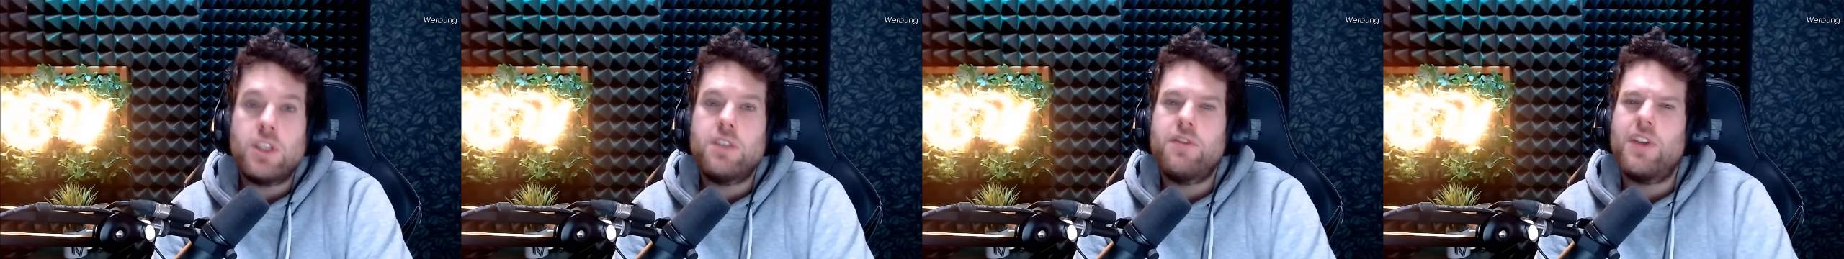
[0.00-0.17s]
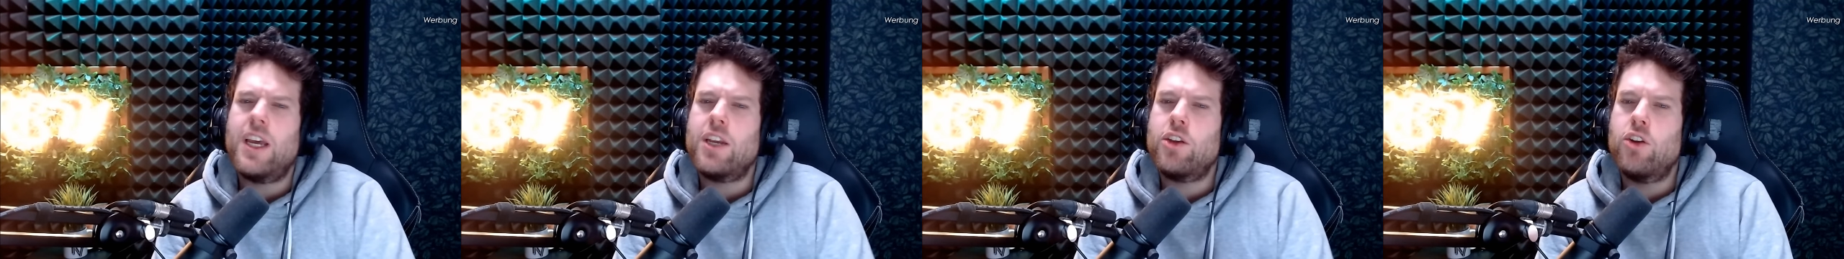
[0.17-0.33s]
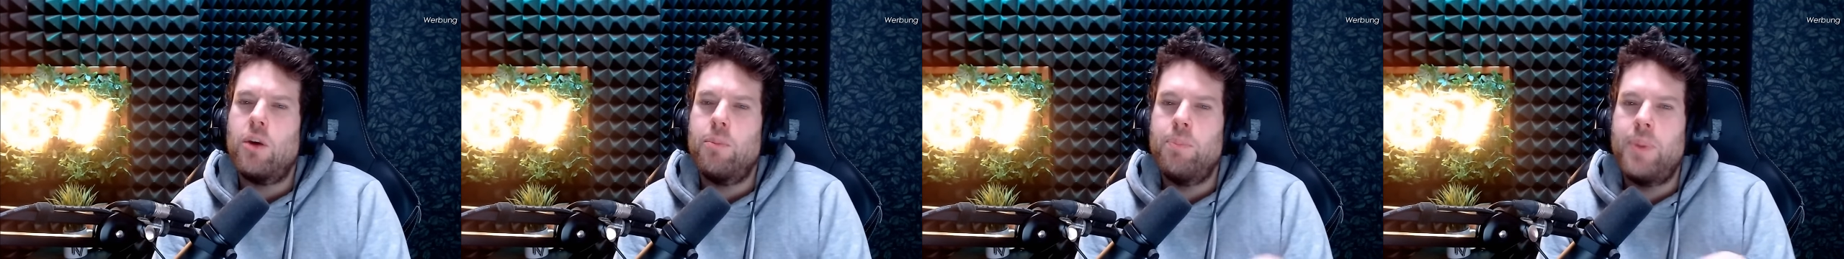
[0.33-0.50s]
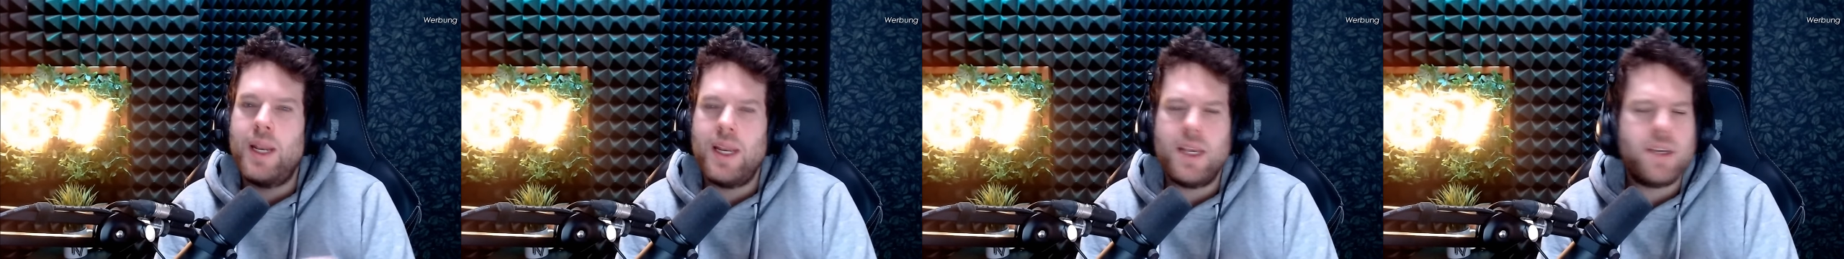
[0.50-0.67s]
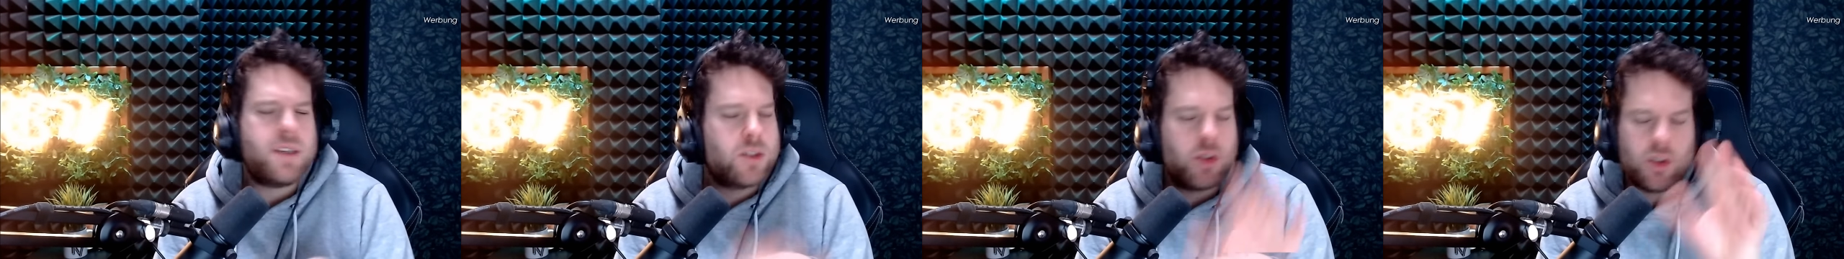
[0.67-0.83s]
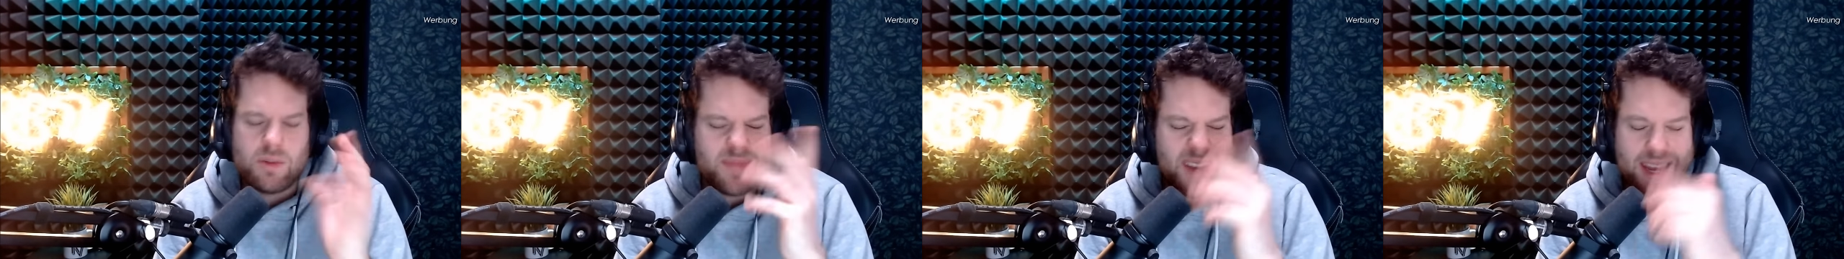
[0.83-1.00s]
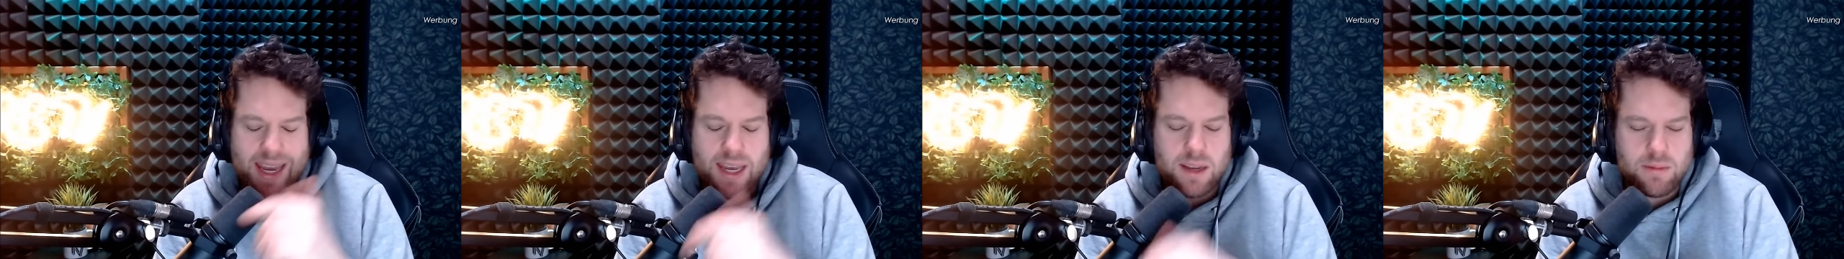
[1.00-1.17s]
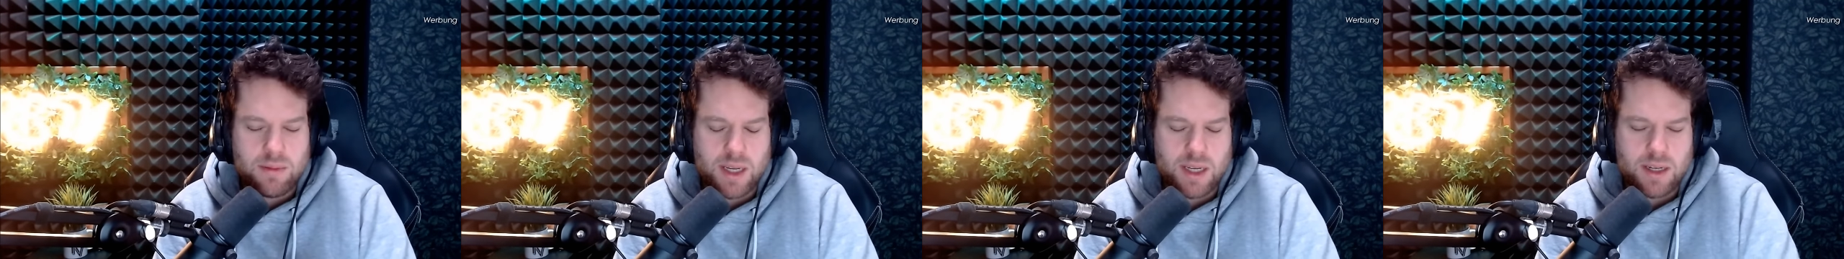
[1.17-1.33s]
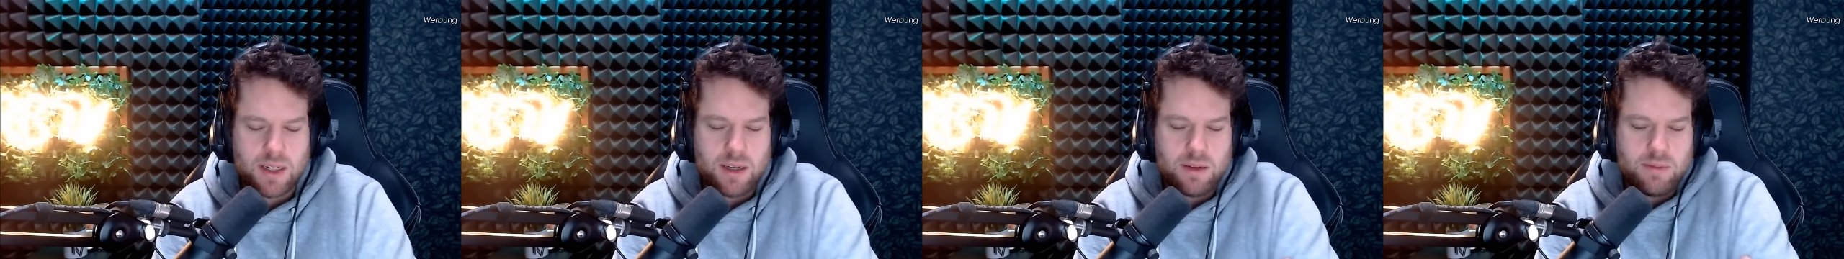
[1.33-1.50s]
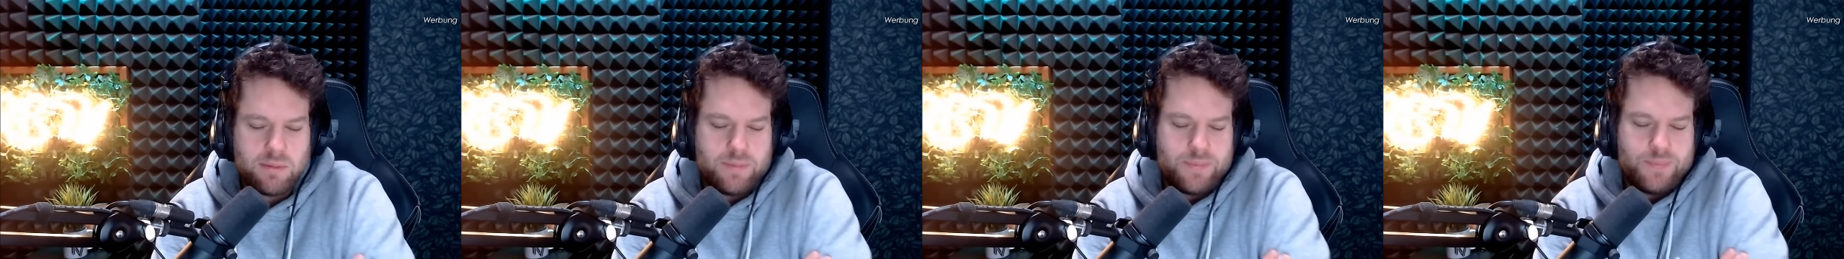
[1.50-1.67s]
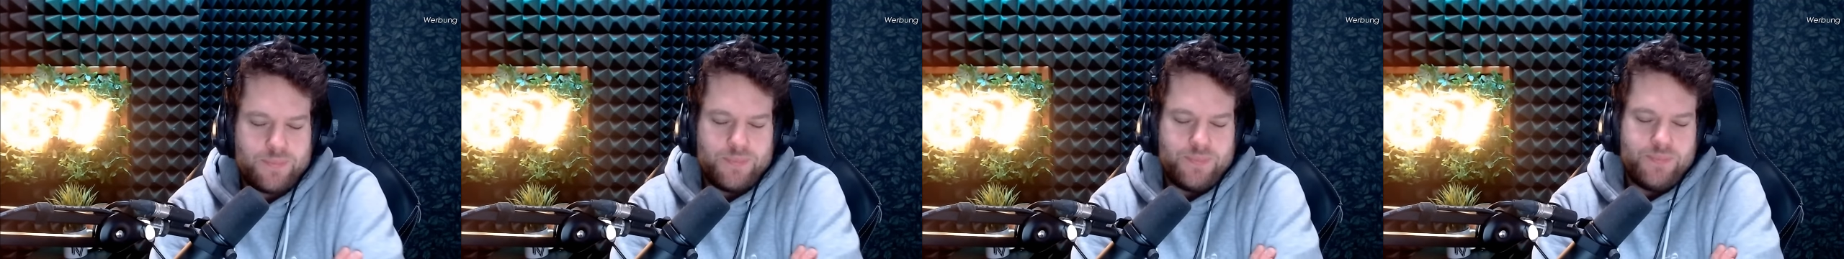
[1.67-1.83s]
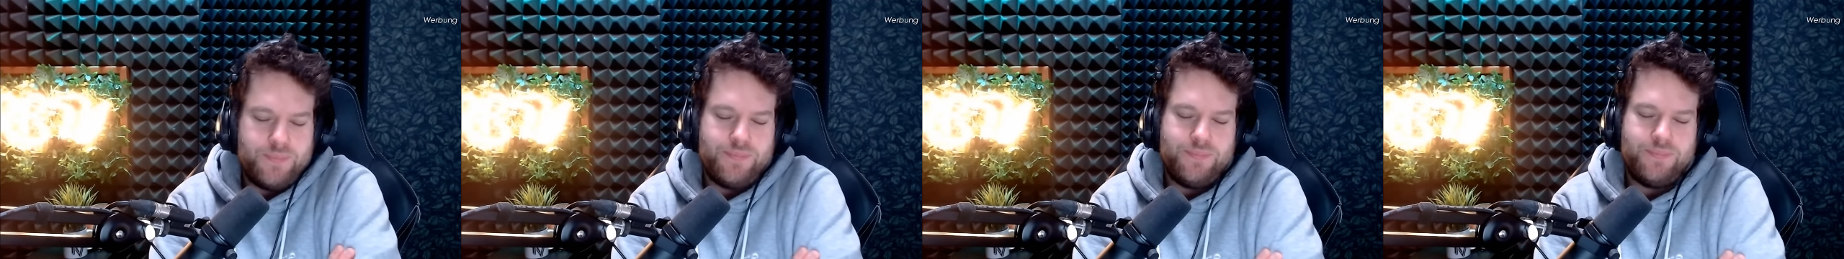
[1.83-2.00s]
Vielleicht noch ein Ballisto? Nee, nee,
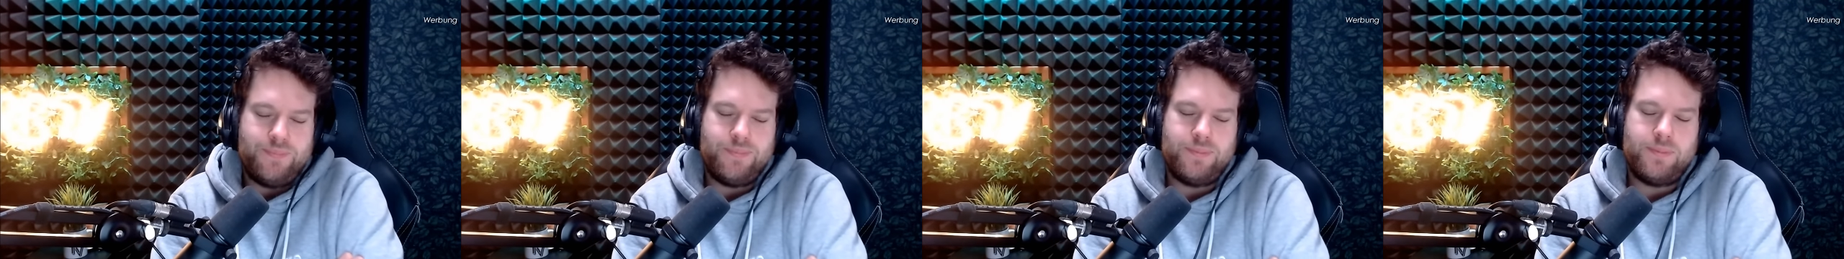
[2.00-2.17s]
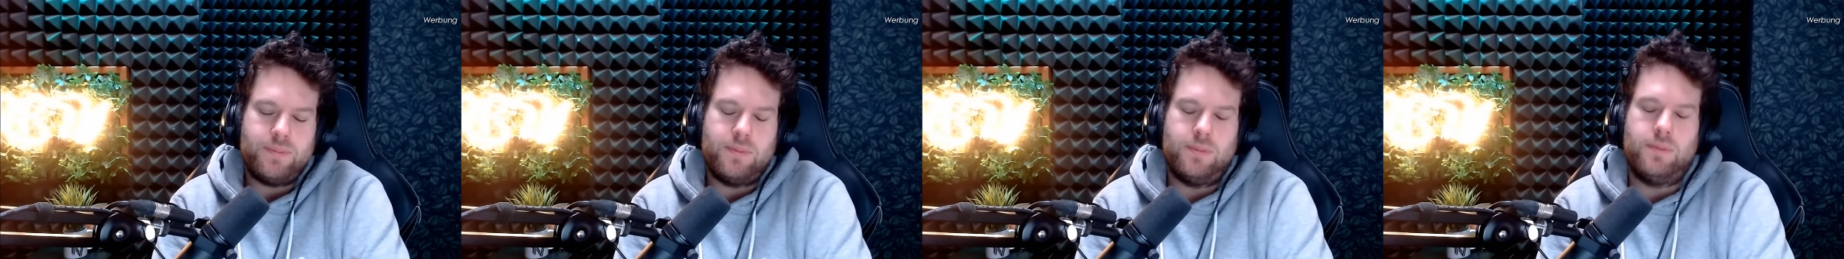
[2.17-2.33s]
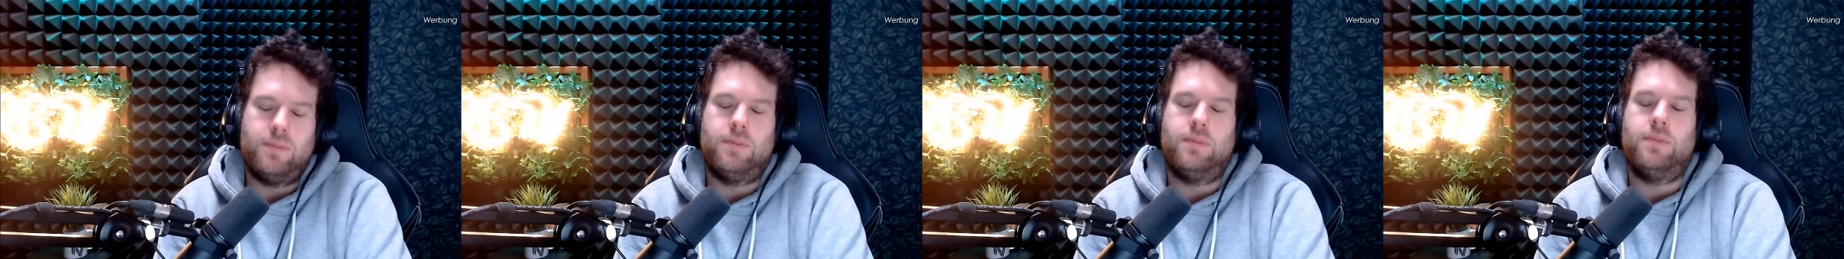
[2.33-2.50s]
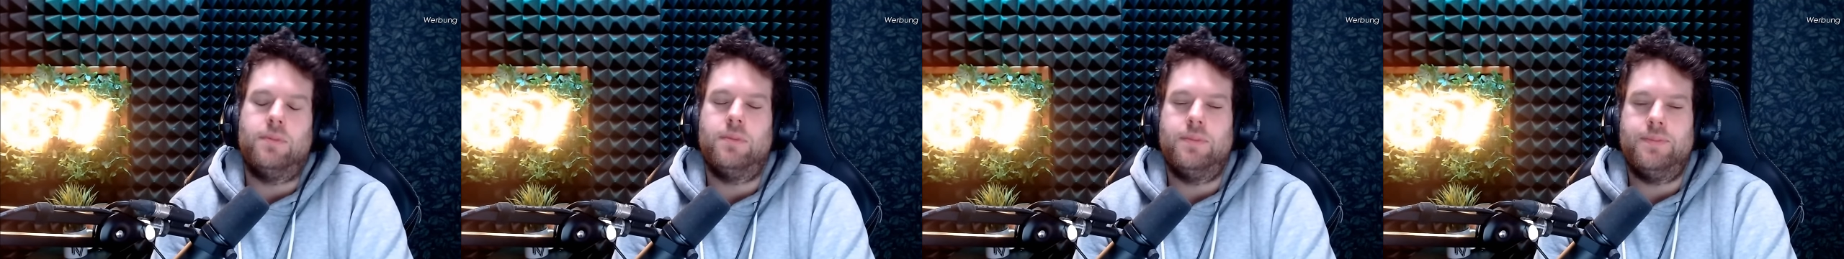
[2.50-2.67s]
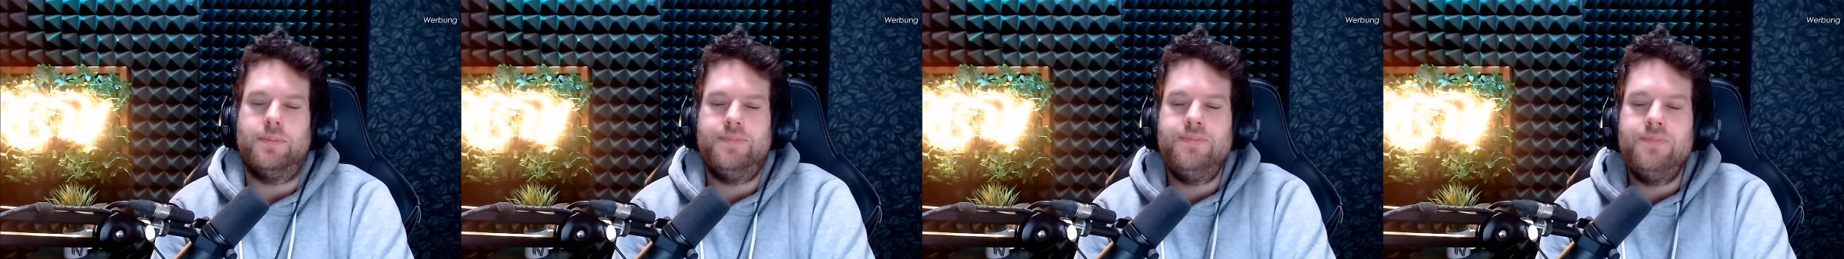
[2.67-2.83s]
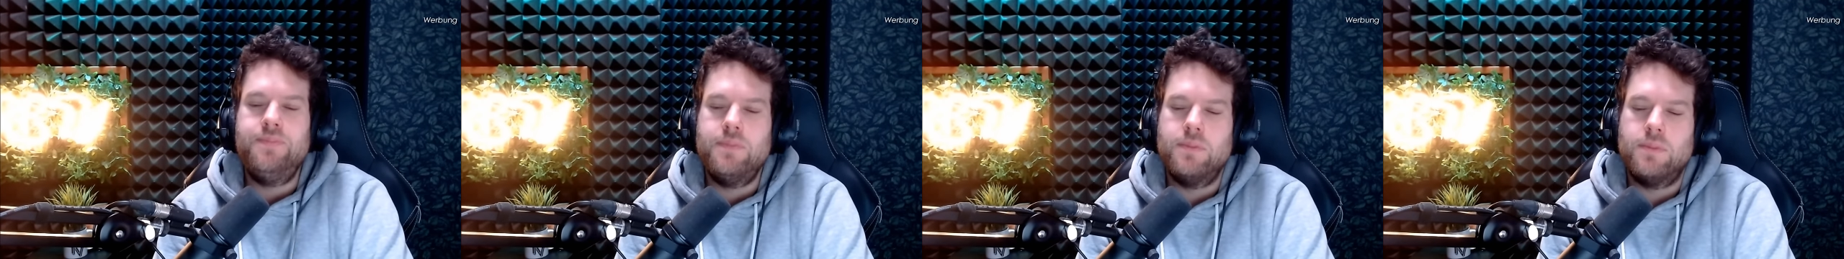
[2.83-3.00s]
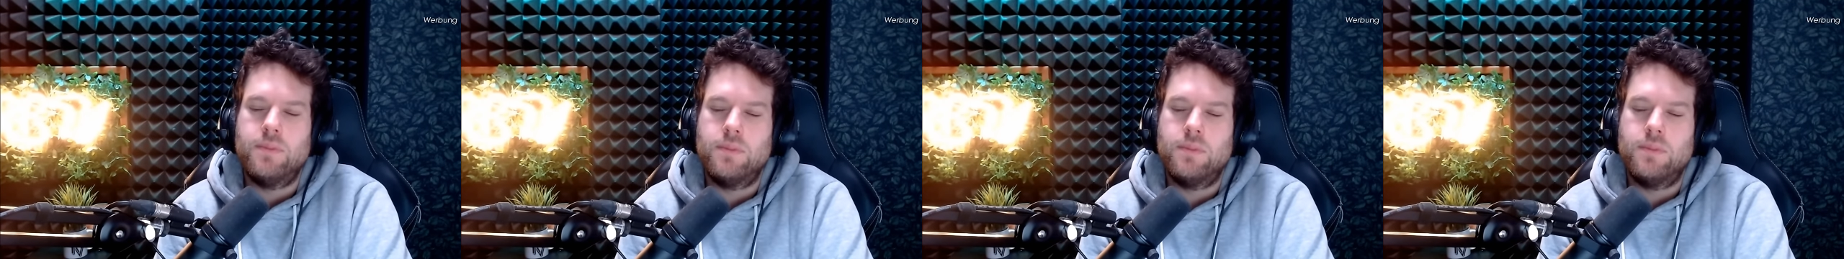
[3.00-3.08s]
nee.